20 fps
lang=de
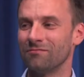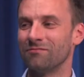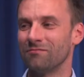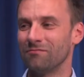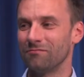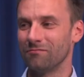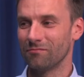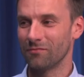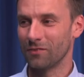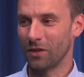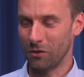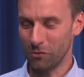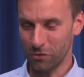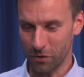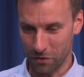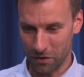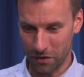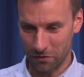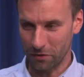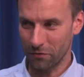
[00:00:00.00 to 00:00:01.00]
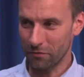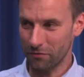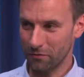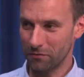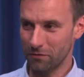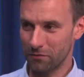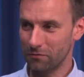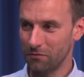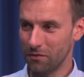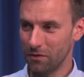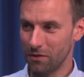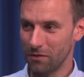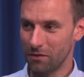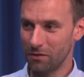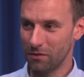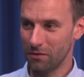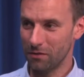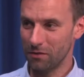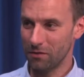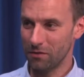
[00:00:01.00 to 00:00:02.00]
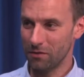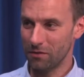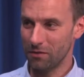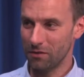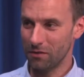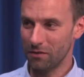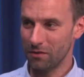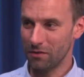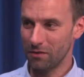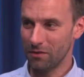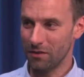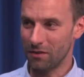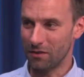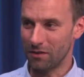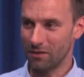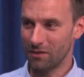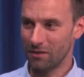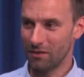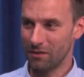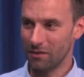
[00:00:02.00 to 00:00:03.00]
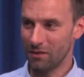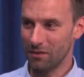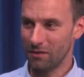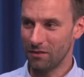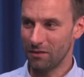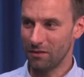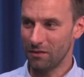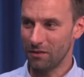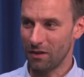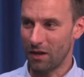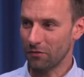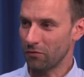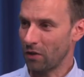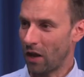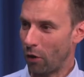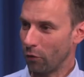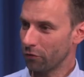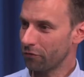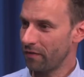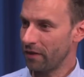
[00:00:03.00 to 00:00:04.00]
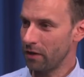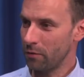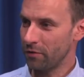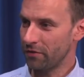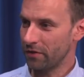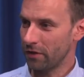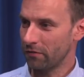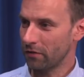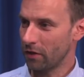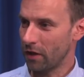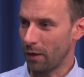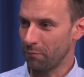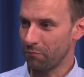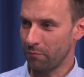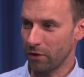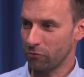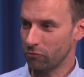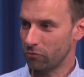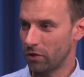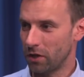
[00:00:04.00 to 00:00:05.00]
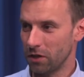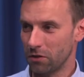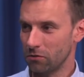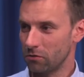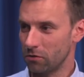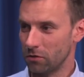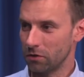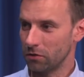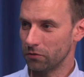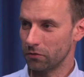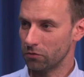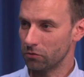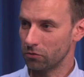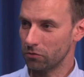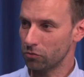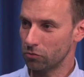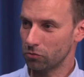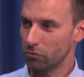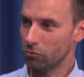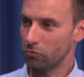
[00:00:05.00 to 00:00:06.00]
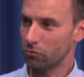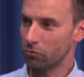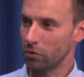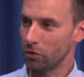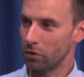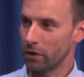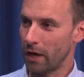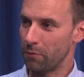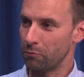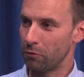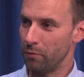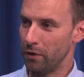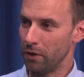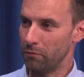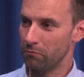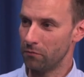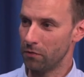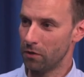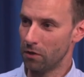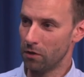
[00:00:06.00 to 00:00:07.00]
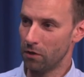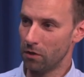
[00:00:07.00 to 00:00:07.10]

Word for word: Mhm. Okay, und das also funktioniert, das funktioniert sehr gut. Also, ja. Hast du da Ausfälle bis jetzt gehabt bei Studenten oder ist das kein mhm. Problem?